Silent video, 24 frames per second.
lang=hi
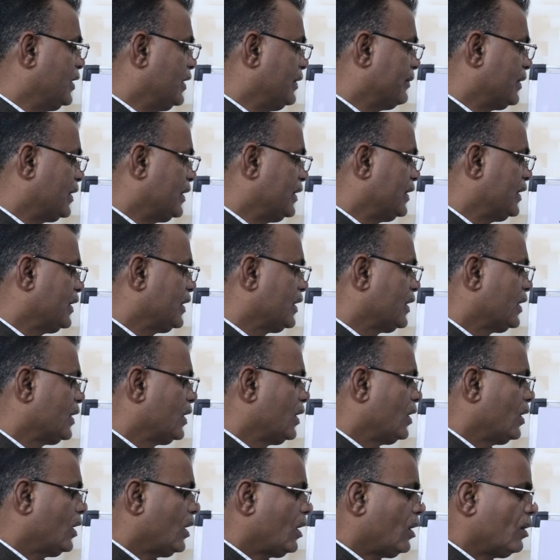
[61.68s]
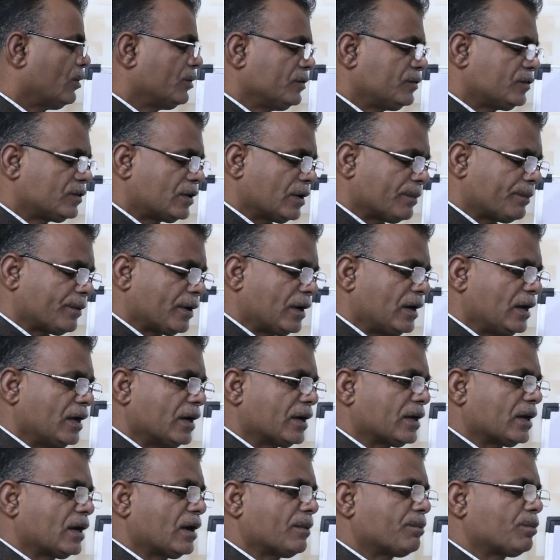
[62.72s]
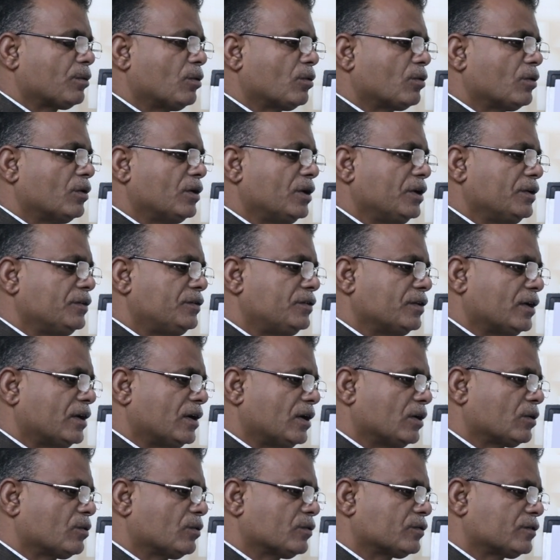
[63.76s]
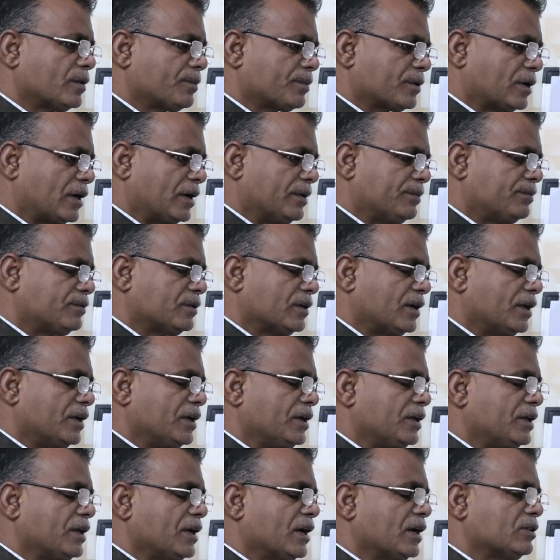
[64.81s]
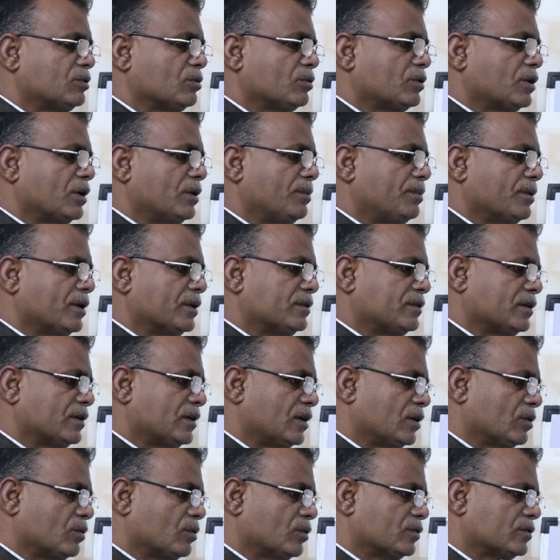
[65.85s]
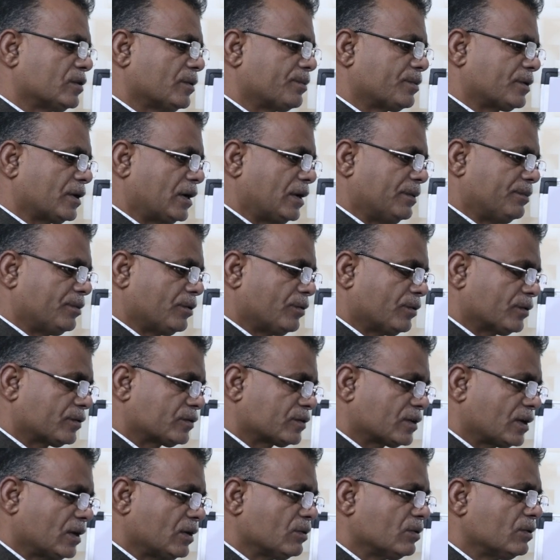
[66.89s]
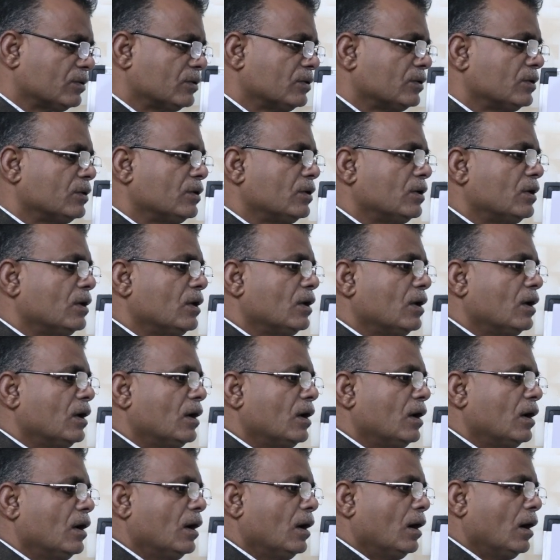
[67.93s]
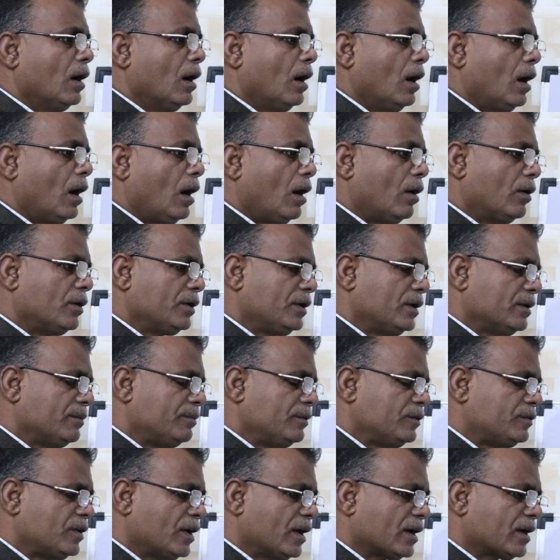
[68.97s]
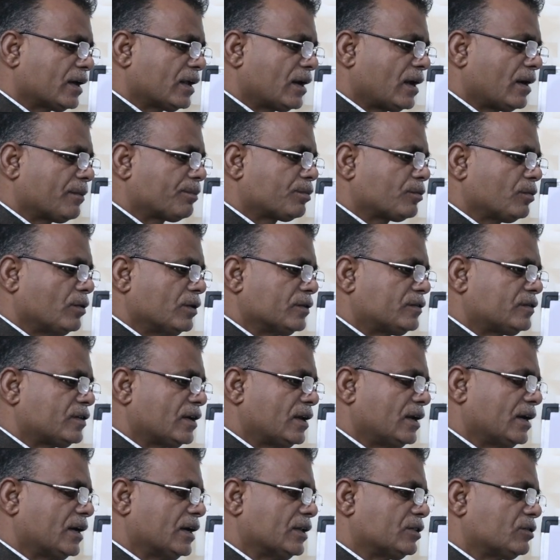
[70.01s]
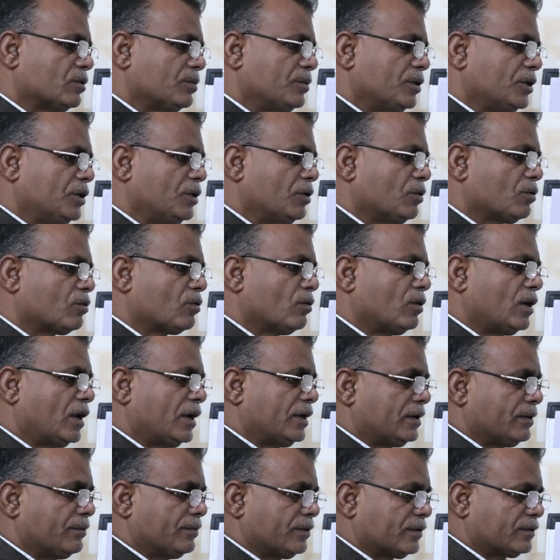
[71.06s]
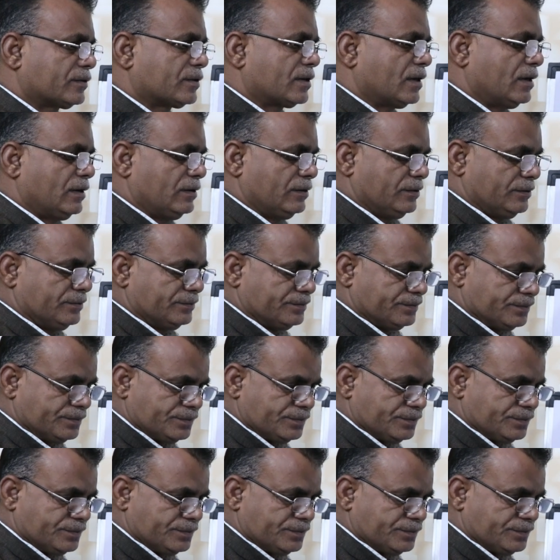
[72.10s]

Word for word: मिलने वाली है और इसके पहले अगर आप लोगों ने इस चैनल को सब्सक्राइब से नहीं किया है तो कृपया चैनल को सब्सक्राइब अवश्य कर लो और ये विषय अगर आपको अच्छा लगा तो वीडियो को लाइक अवश्य कर लें